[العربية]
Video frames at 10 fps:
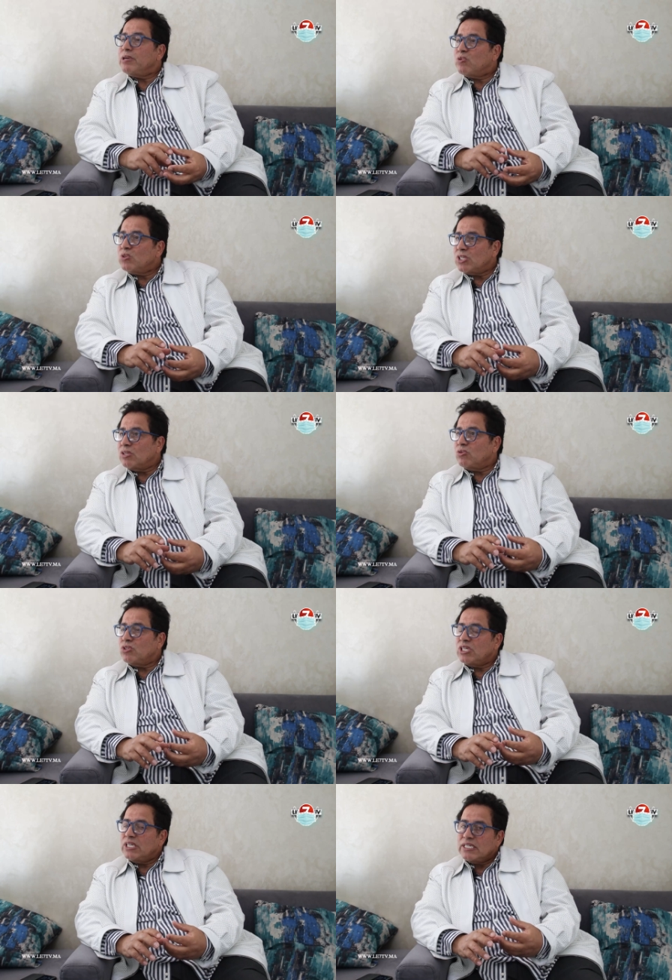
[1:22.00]
ما يكونش عنده
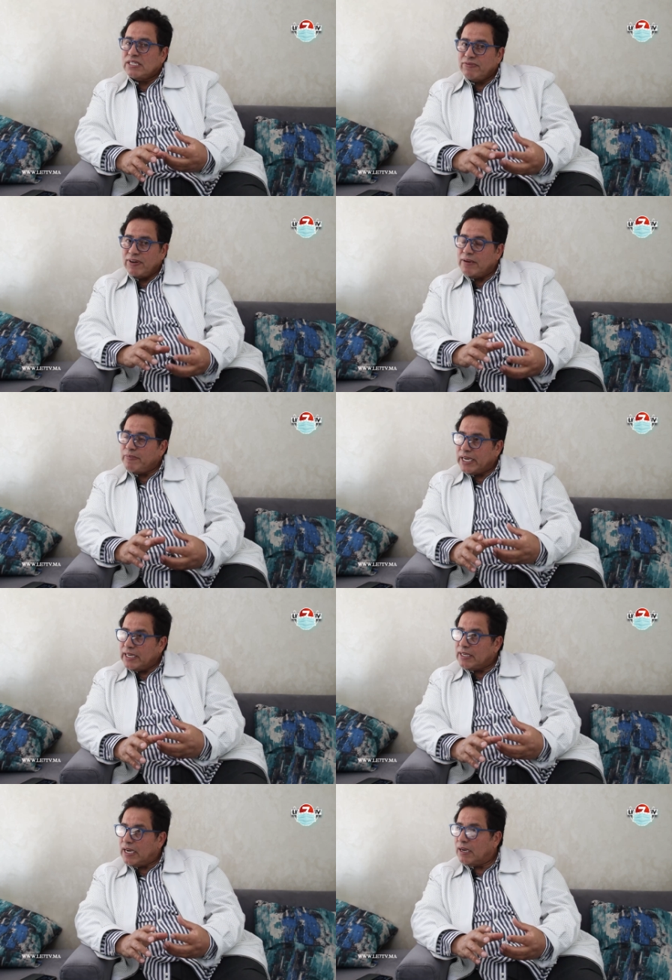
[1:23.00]
شي نزيف على ما
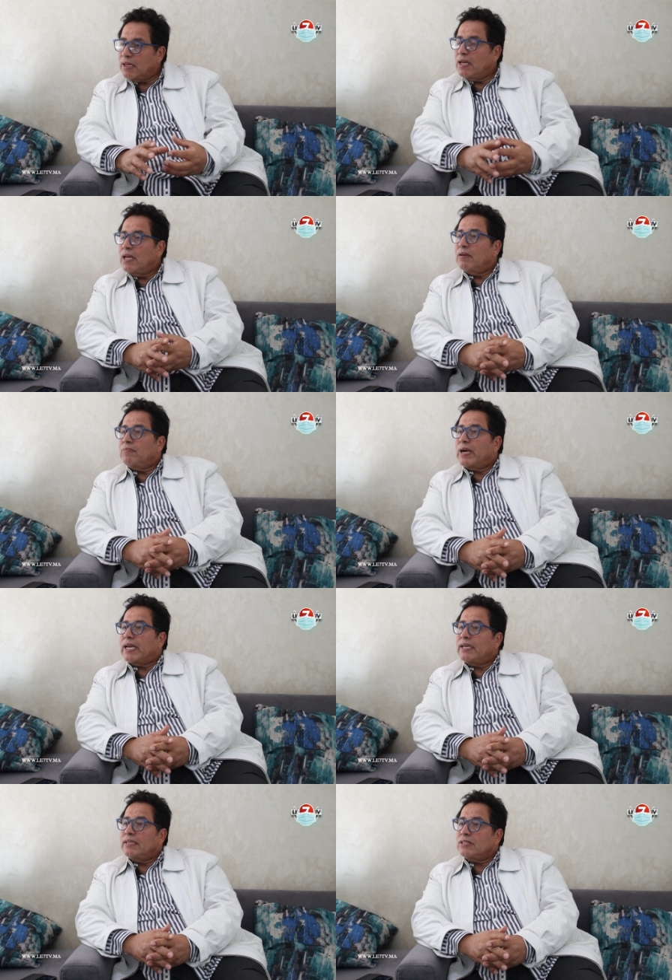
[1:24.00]
كيظهر ما
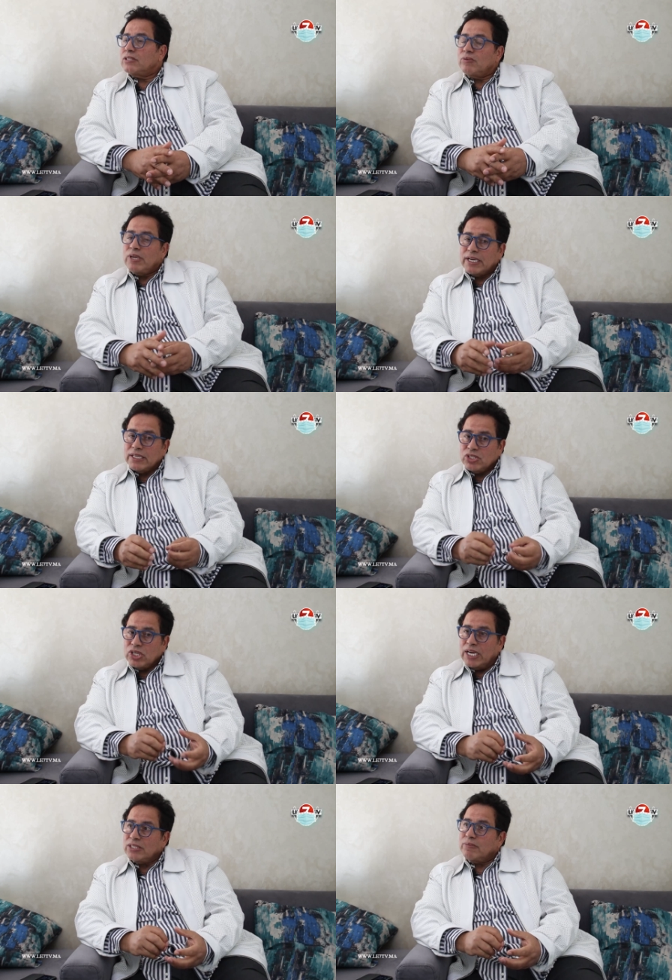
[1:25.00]
كاينش ولا كانت شي
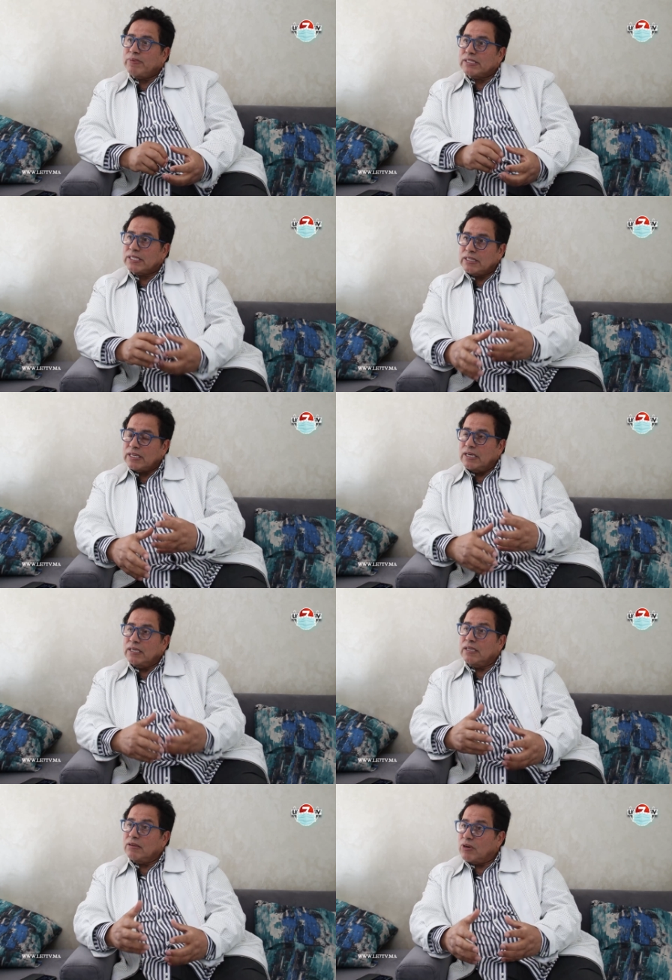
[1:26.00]
حاجه بسيطه
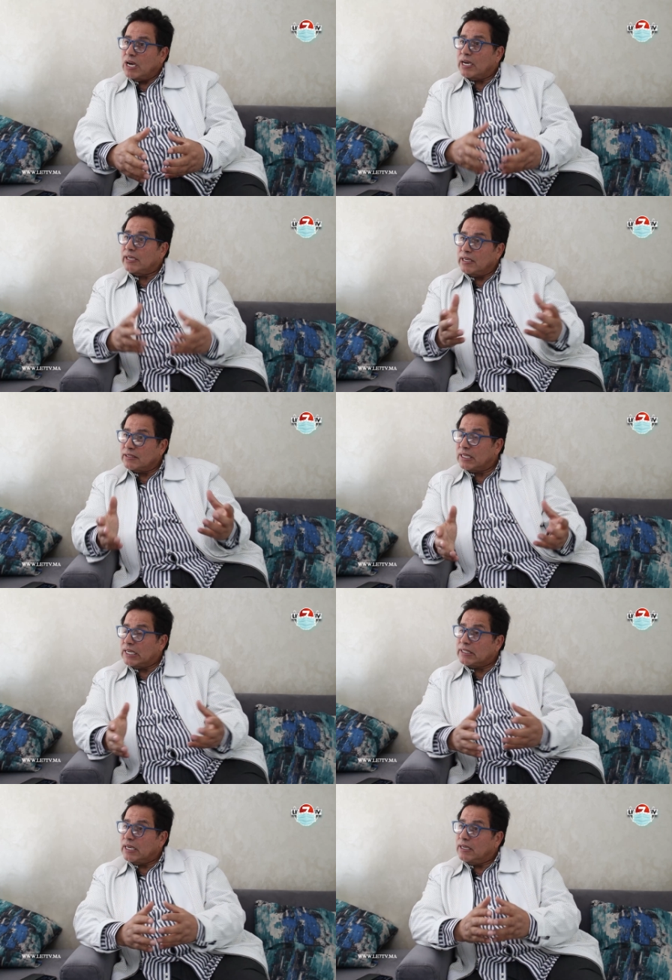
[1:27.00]
لانه كان
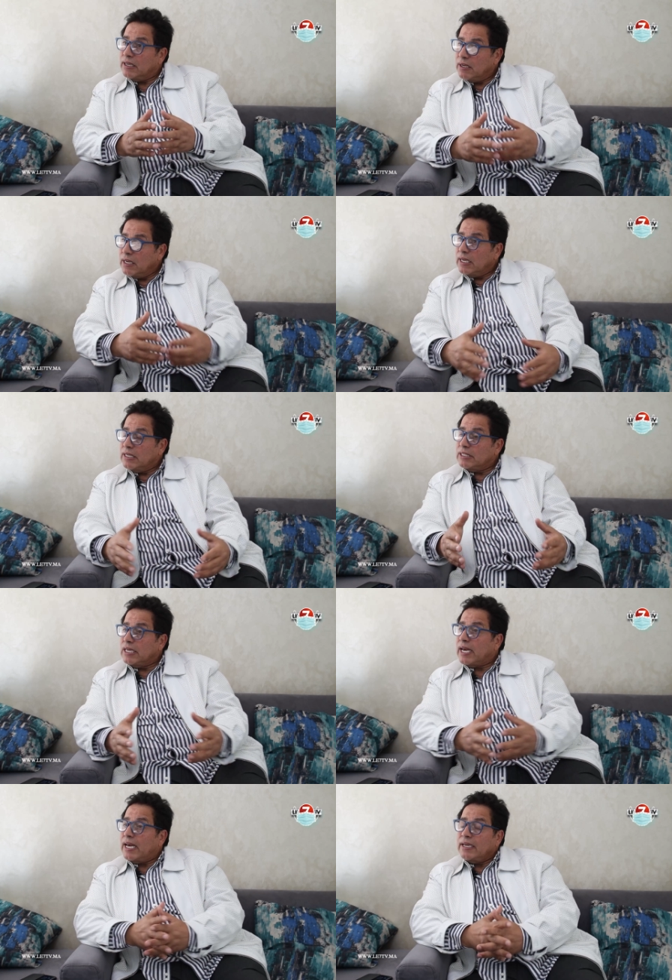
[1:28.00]
اثرت عليه
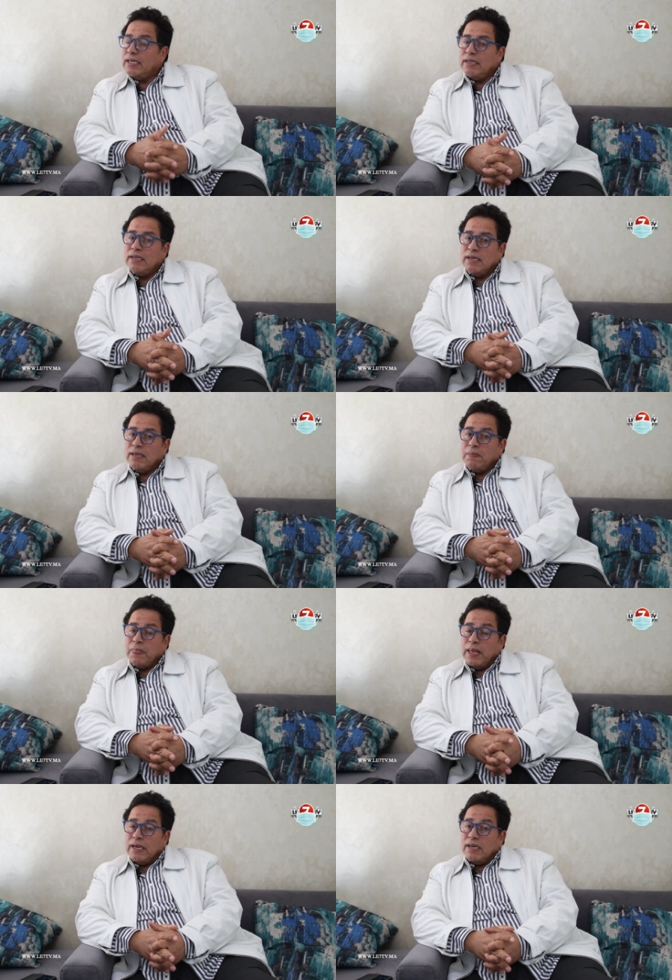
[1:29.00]
تلقائيا
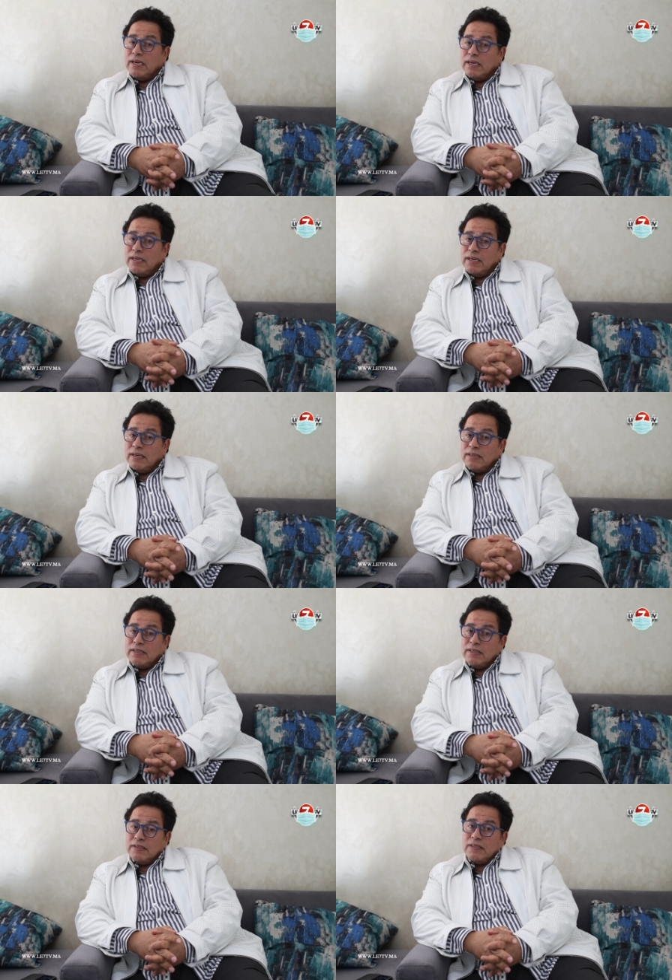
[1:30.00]
الان
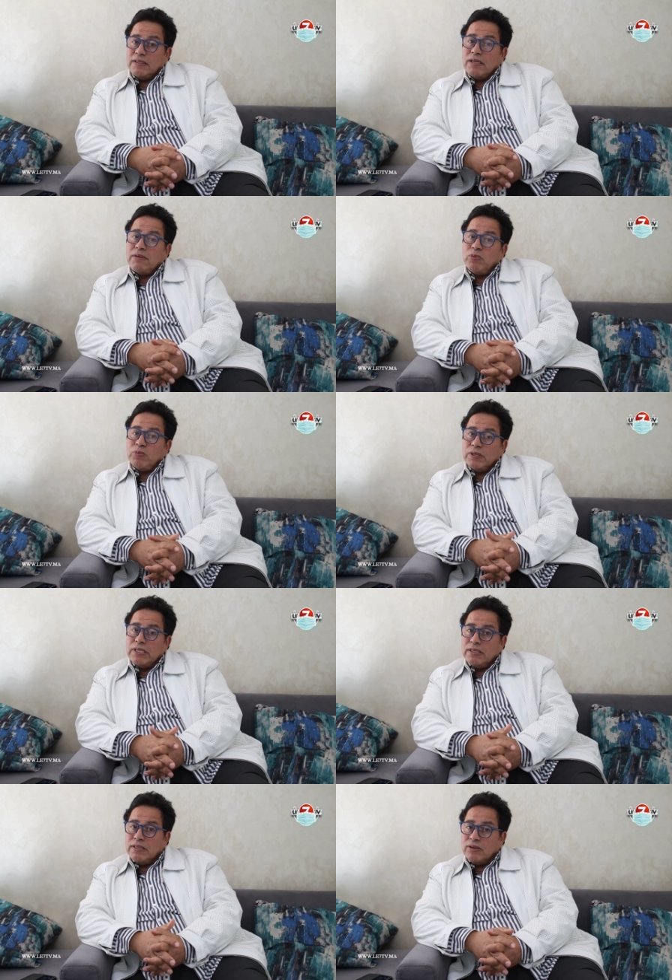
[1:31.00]
آه،
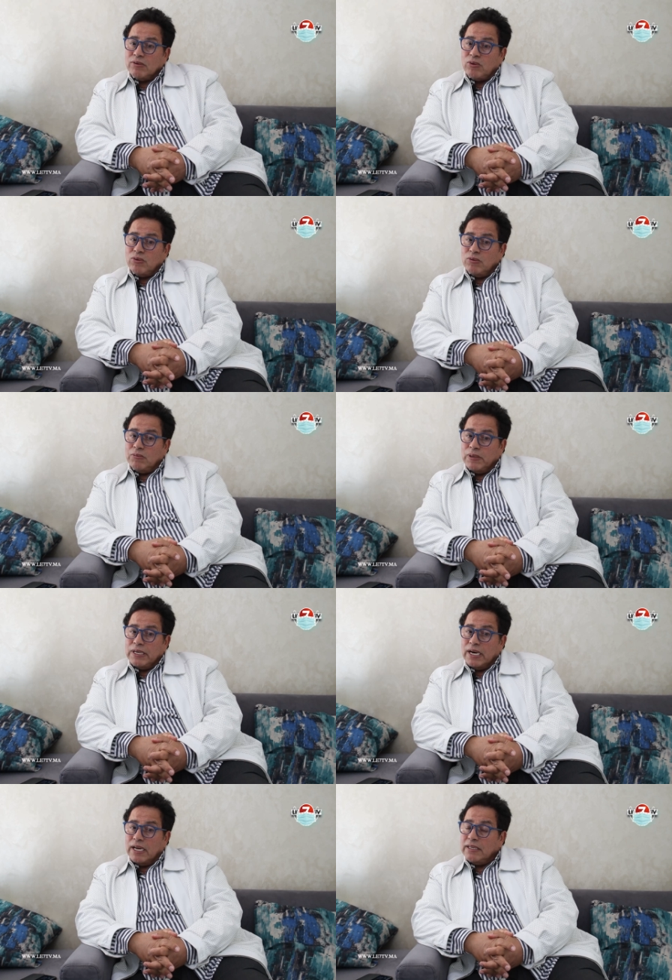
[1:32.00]
ممكن ان نقولوا
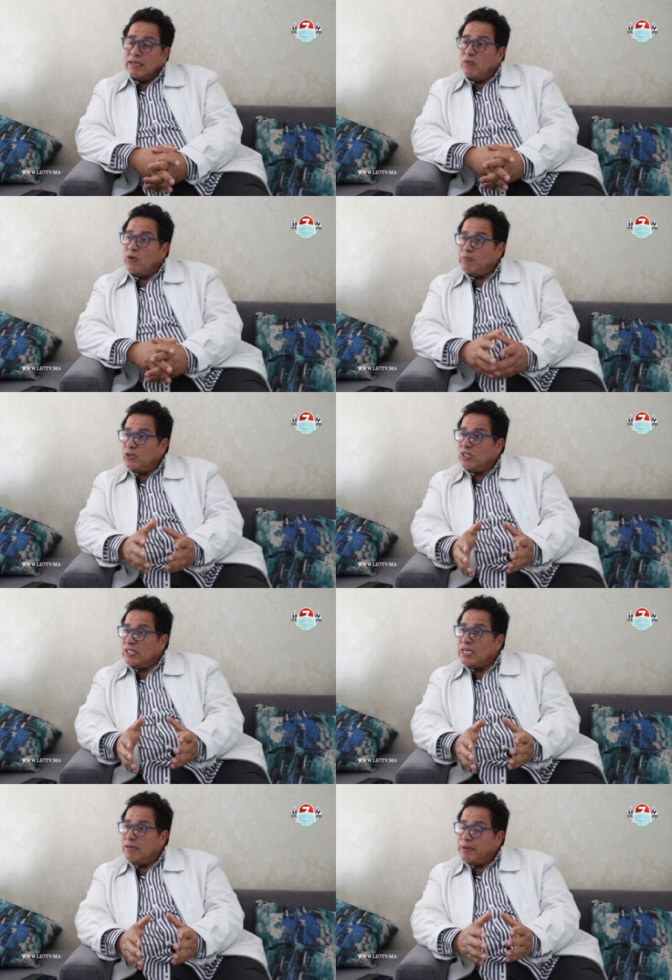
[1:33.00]
بلي رايان هو
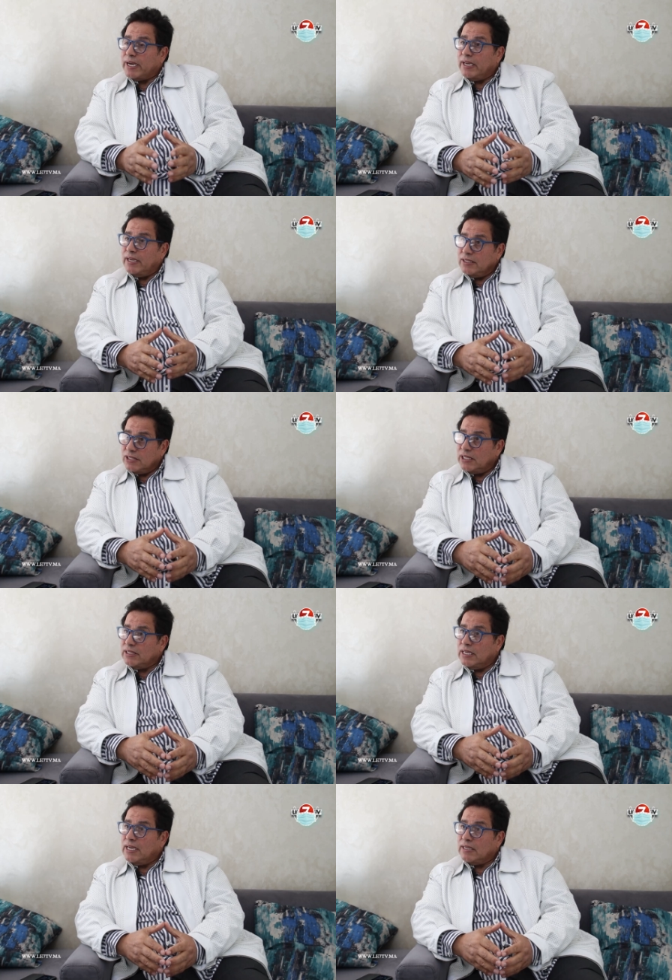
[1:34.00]
معجزه اللي باقي عايش
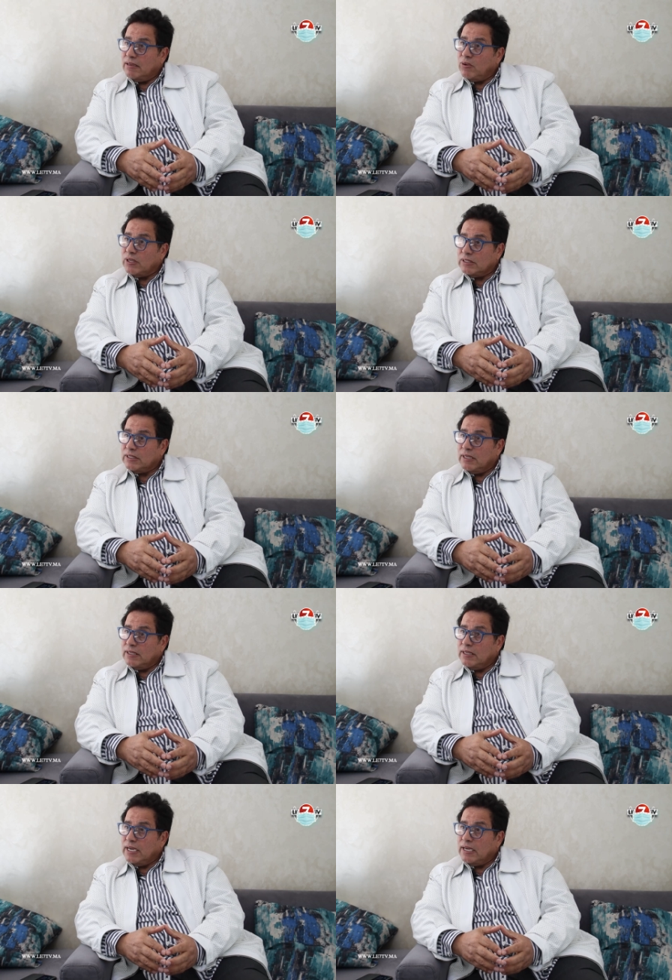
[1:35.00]
حتى لهذا الوقت
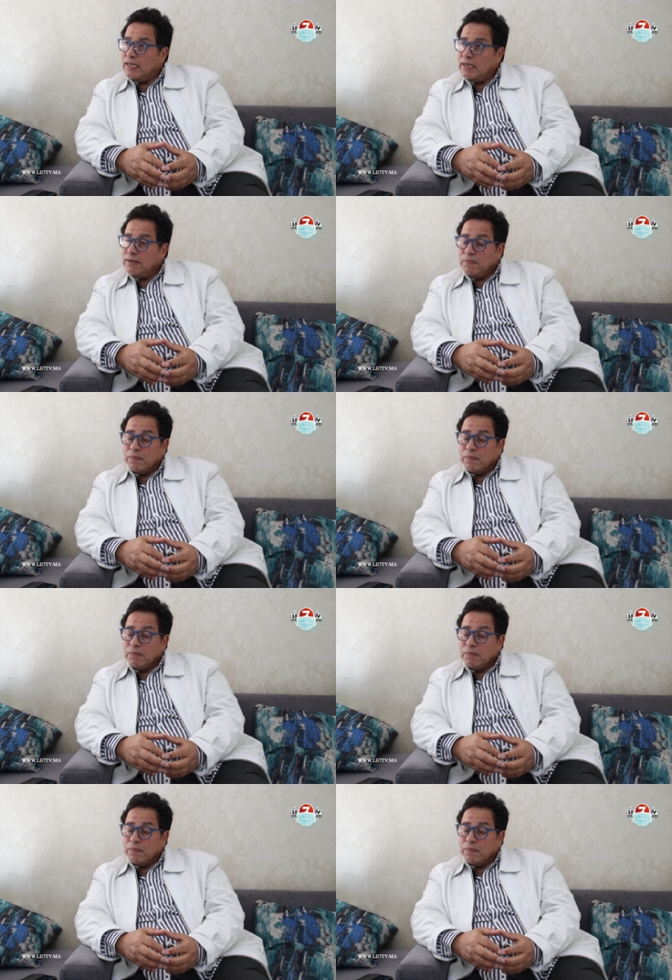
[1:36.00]
الان